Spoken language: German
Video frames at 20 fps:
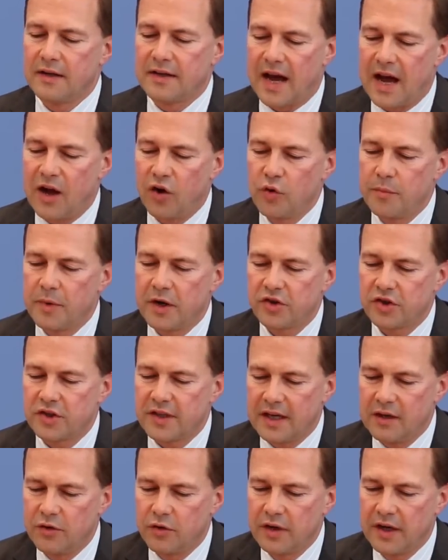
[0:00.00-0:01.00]
darüber
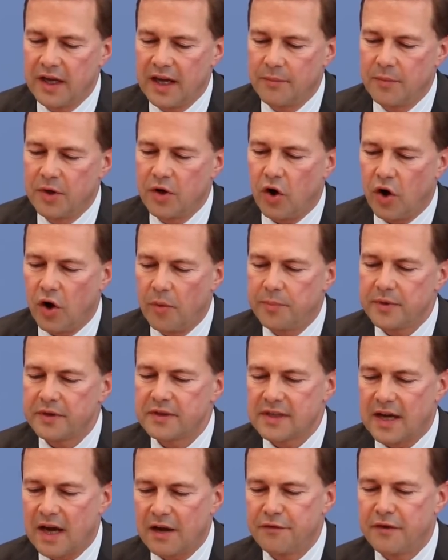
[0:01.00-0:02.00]
Stellung nehmen, ob
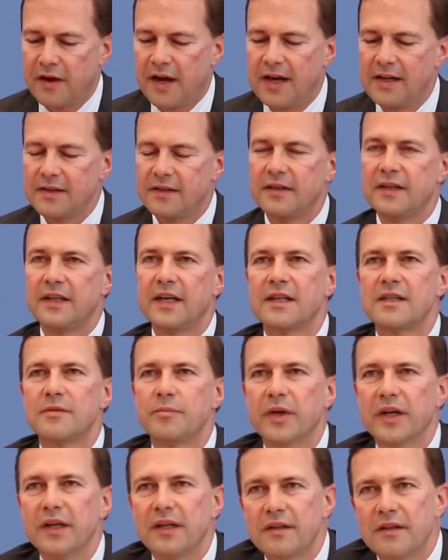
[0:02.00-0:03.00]
Sachverhalte, die
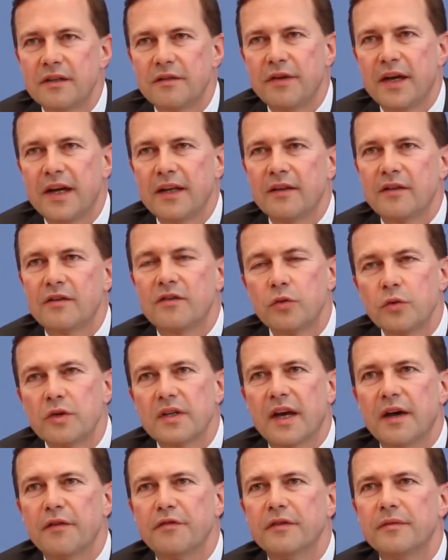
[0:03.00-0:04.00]
jetzt berichtet werden,
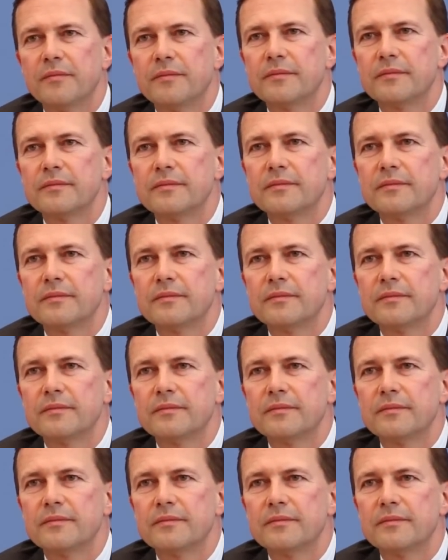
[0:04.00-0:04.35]
zutreffen.